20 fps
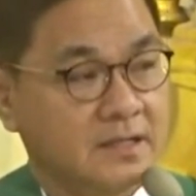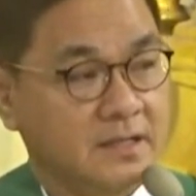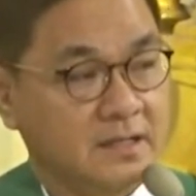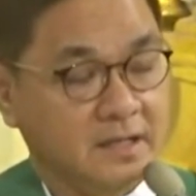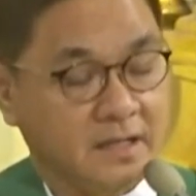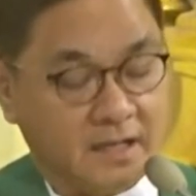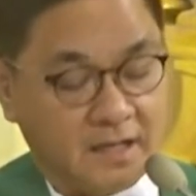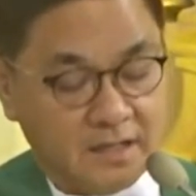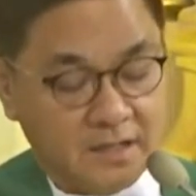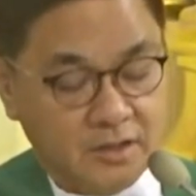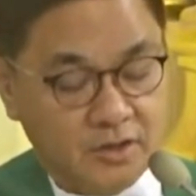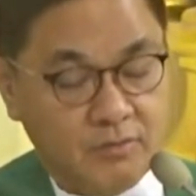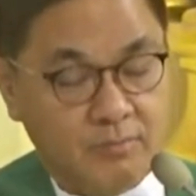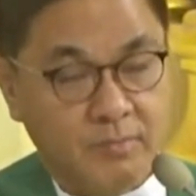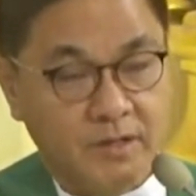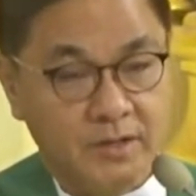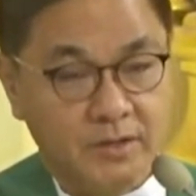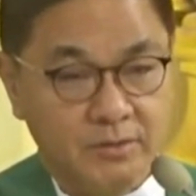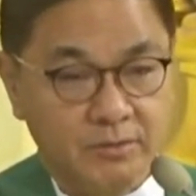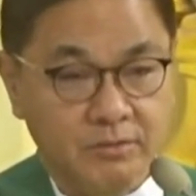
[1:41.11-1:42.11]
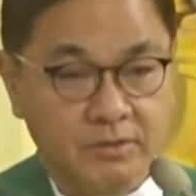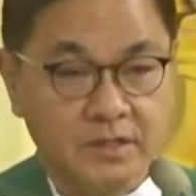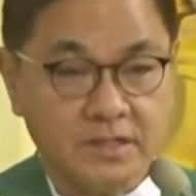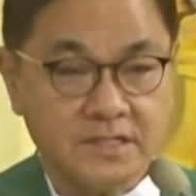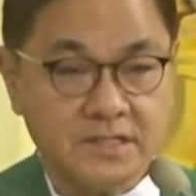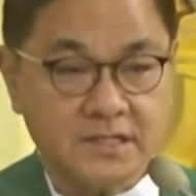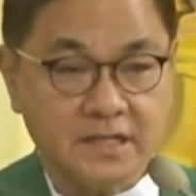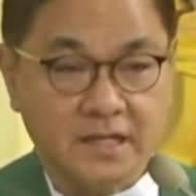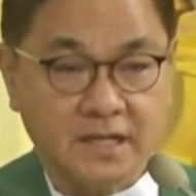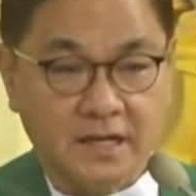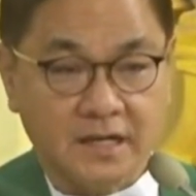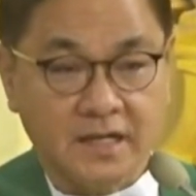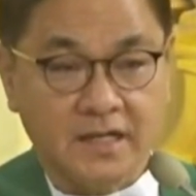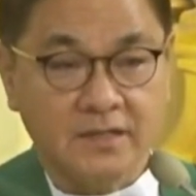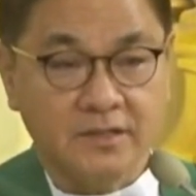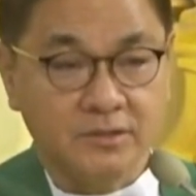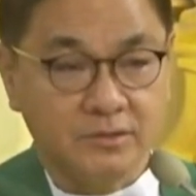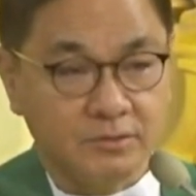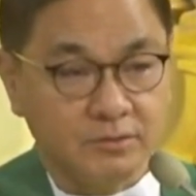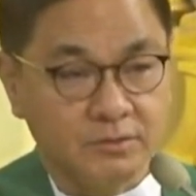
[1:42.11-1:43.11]
Kaya lumayo na sila
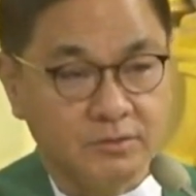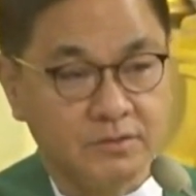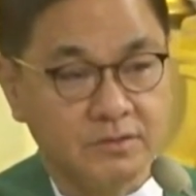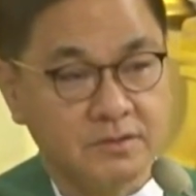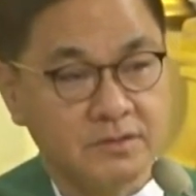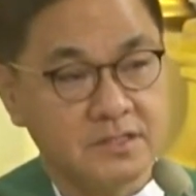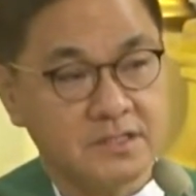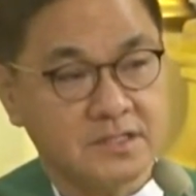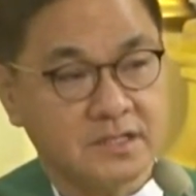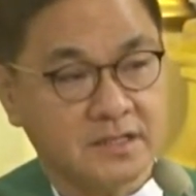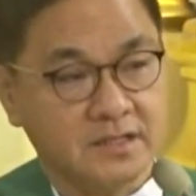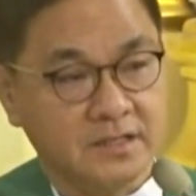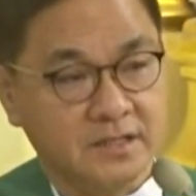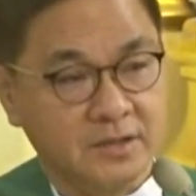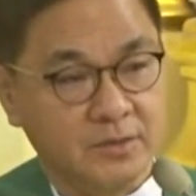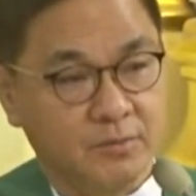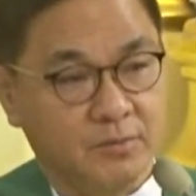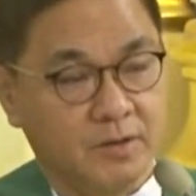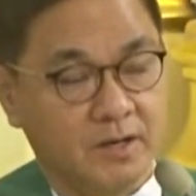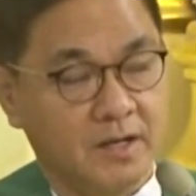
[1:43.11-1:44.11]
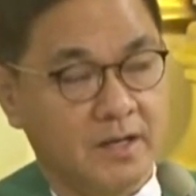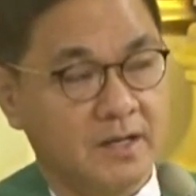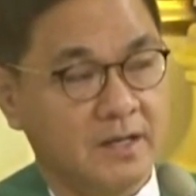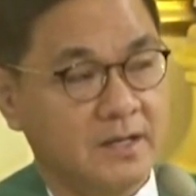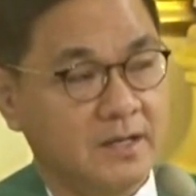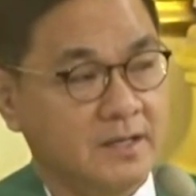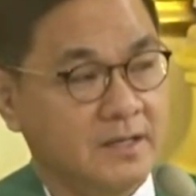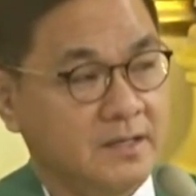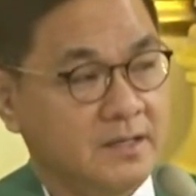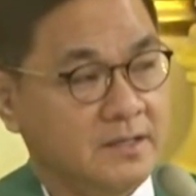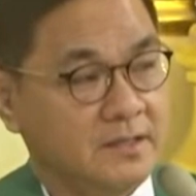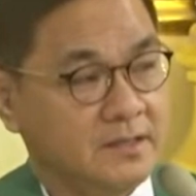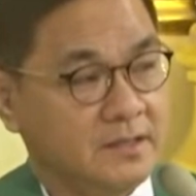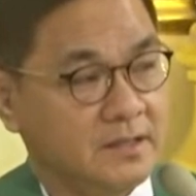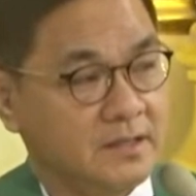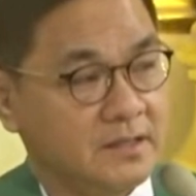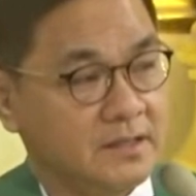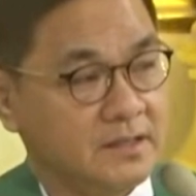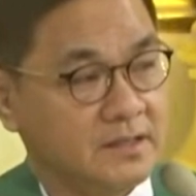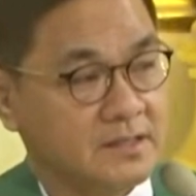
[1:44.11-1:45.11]
doon sa diwa
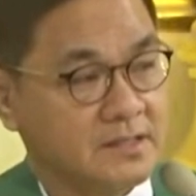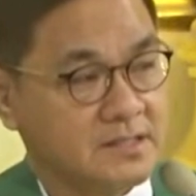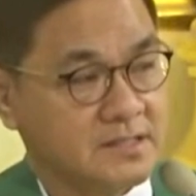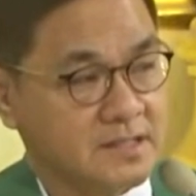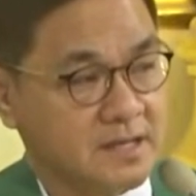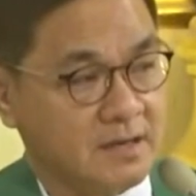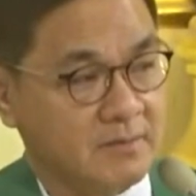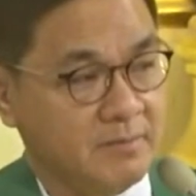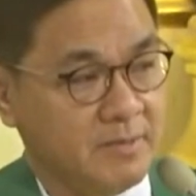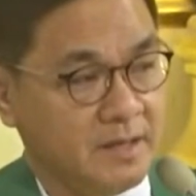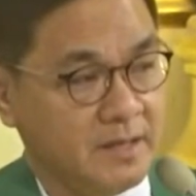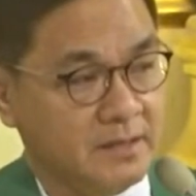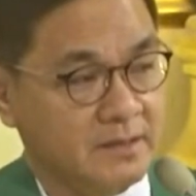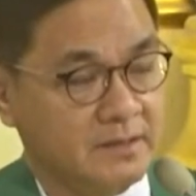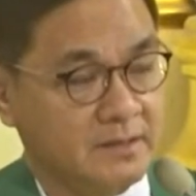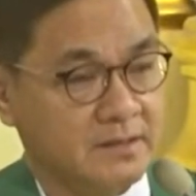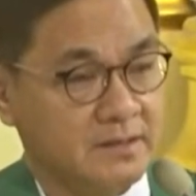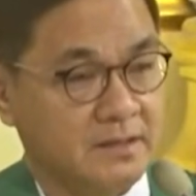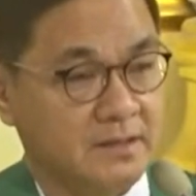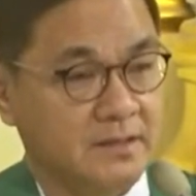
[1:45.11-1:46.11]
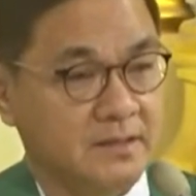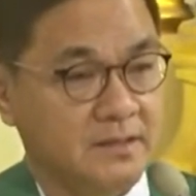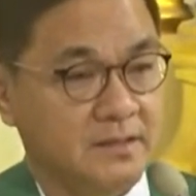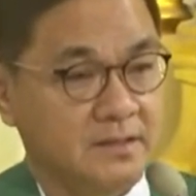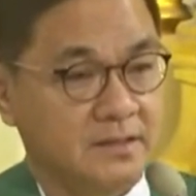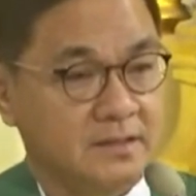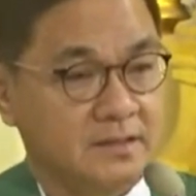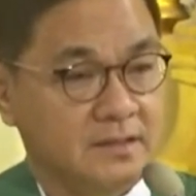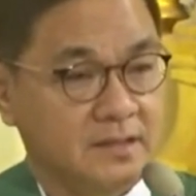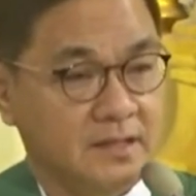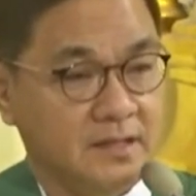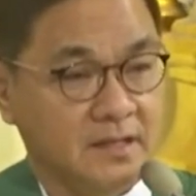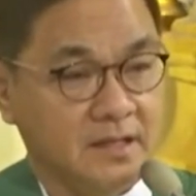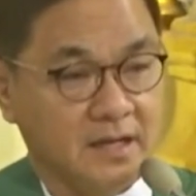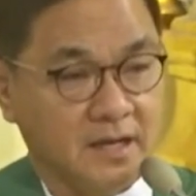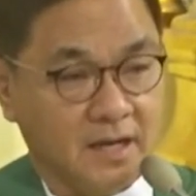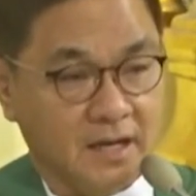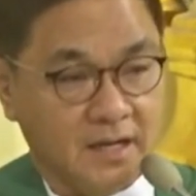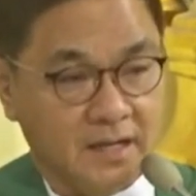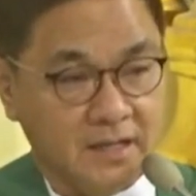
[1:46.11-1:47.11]
ng Sabat, ng
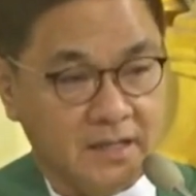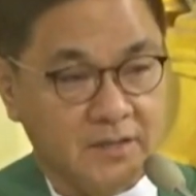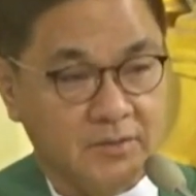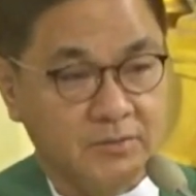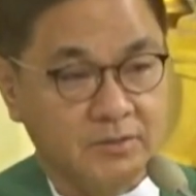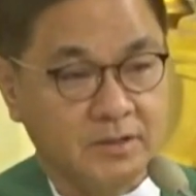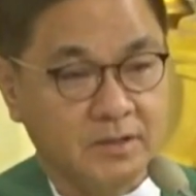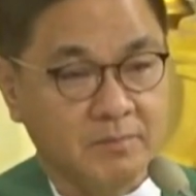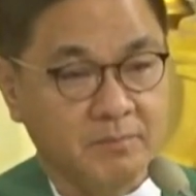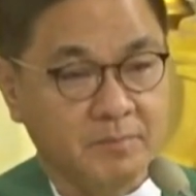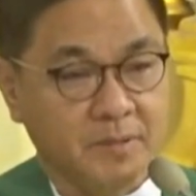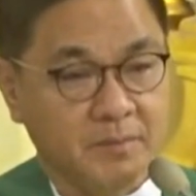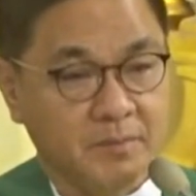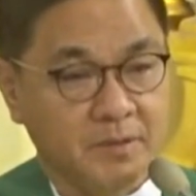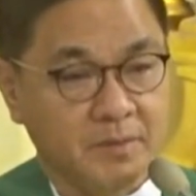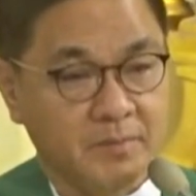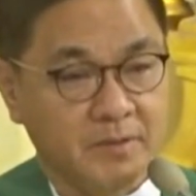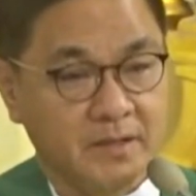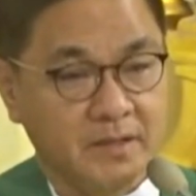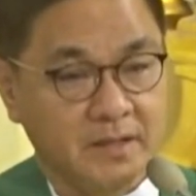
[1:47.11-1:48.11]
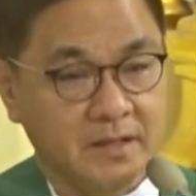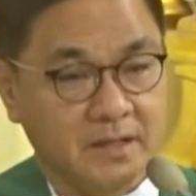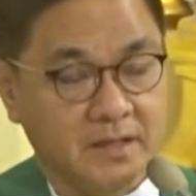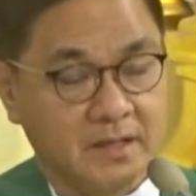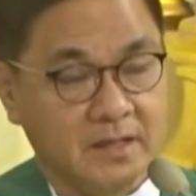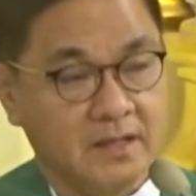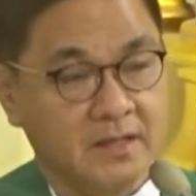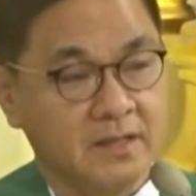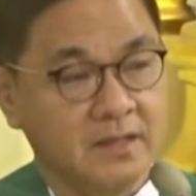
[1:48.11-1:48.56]
araw ng pamamahinga,